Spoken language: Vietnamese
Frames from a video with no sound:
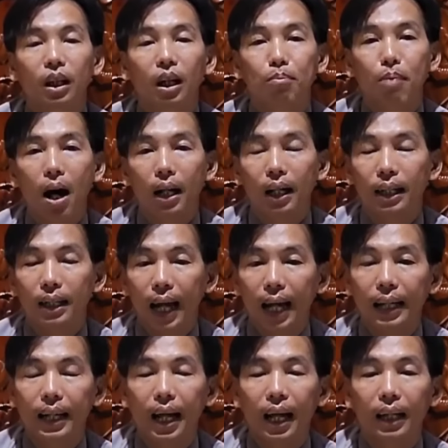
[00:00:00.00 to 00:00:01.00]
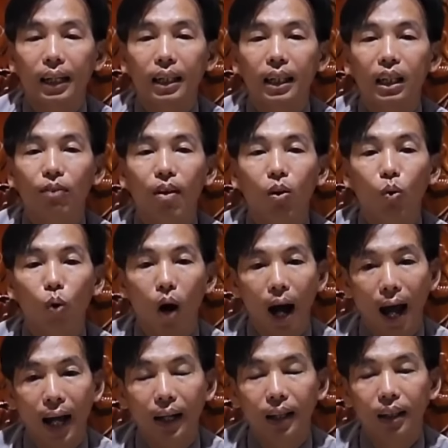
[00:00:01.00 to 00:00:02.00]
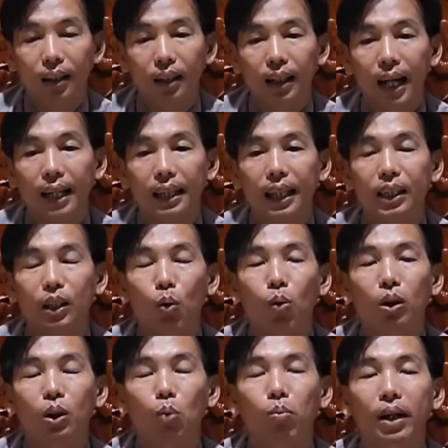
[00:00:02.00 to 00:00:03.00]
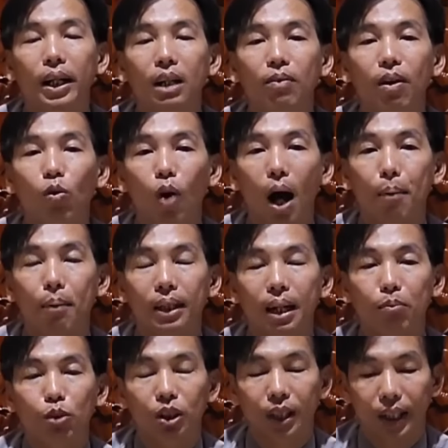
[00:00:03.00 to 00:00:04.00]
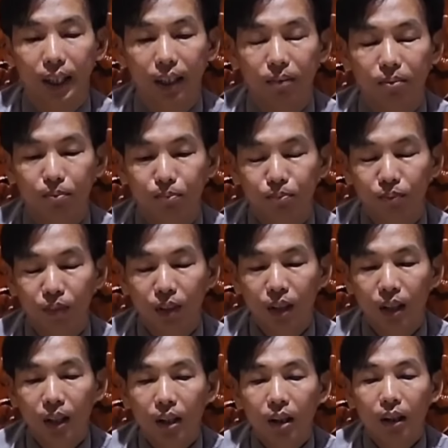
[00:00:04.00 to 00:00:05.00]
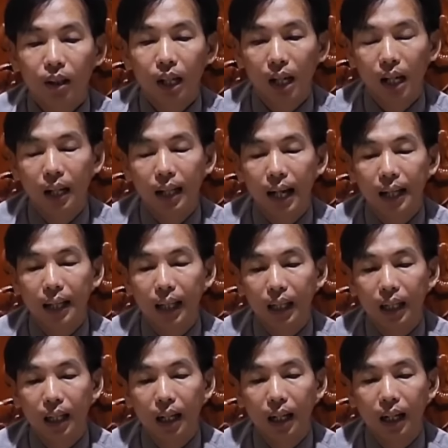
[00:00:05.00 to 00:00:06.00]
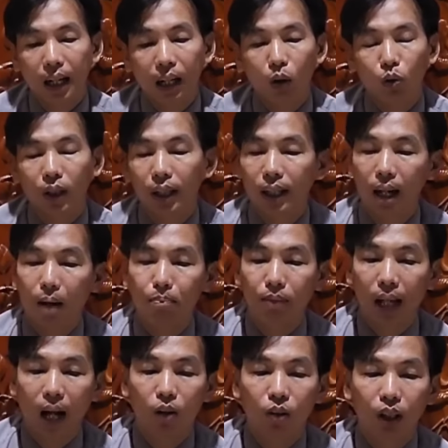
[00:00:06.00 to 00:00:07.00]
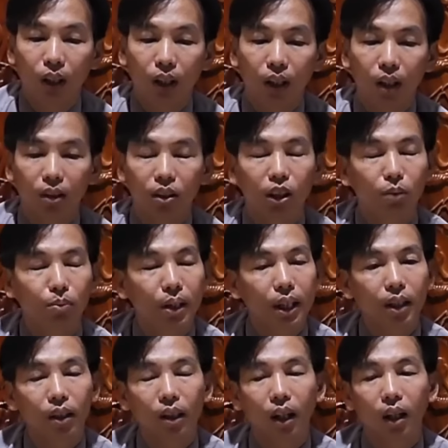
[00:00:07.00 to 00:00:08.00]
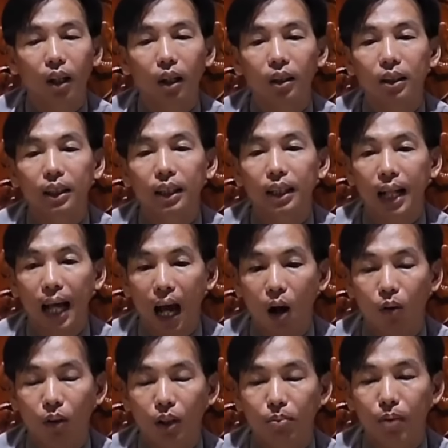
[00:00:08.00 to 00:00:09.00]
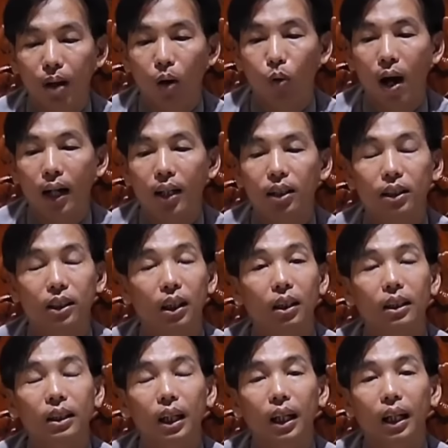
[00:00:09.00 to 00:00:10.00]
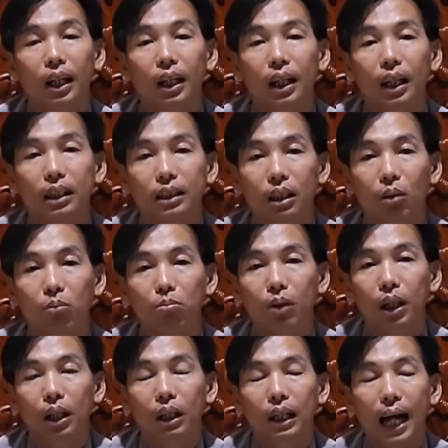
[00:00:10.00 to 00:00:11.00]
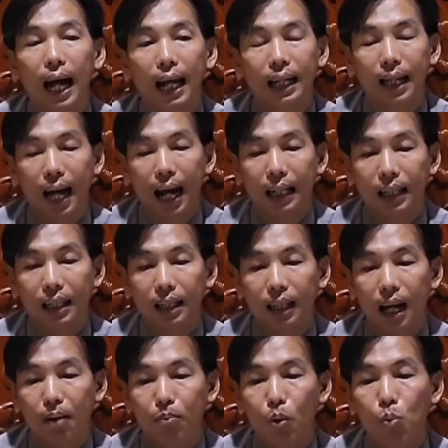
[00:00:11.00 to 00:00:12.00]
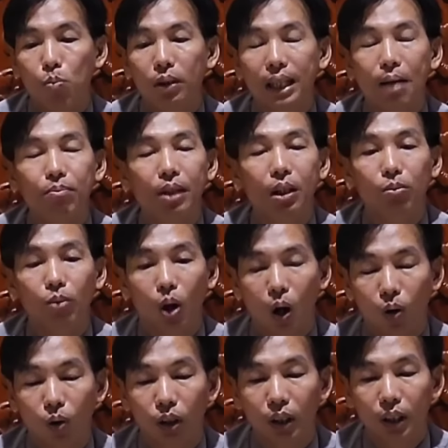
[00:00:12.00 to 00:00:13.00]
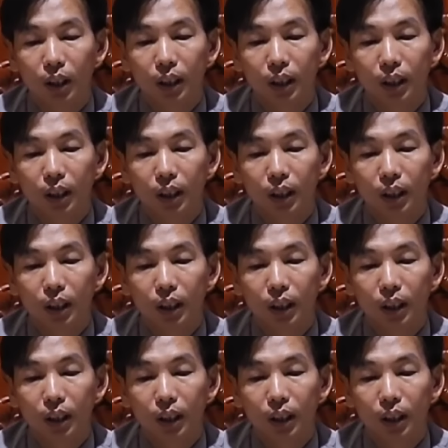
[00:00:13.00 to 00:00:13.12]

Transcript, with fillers: à, mời lên đây để đi phát quà hai vị dụng dụng ý đi phát quà bên campuchia thì lên đây thì à, lần đầu tiên gặp nhau thì à, chưa biết à, như thế nào nhưng mà qua cư xử về à, trong à, 2 ngày tức là 48 tiếng đồng hồ